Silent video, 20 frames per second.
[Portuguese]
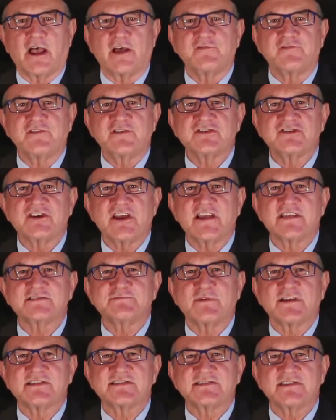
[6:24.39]
a
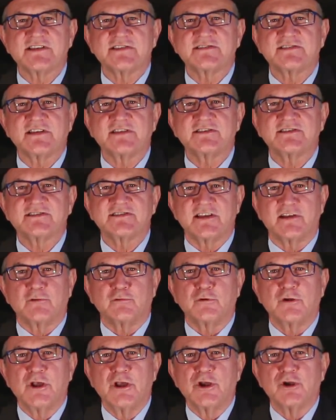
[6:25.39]
26ª
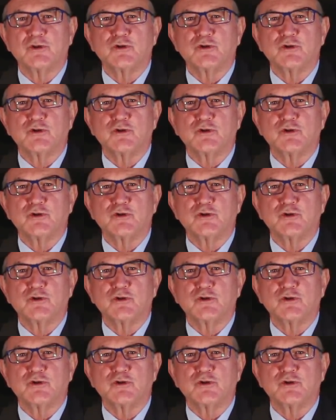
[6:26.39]
edição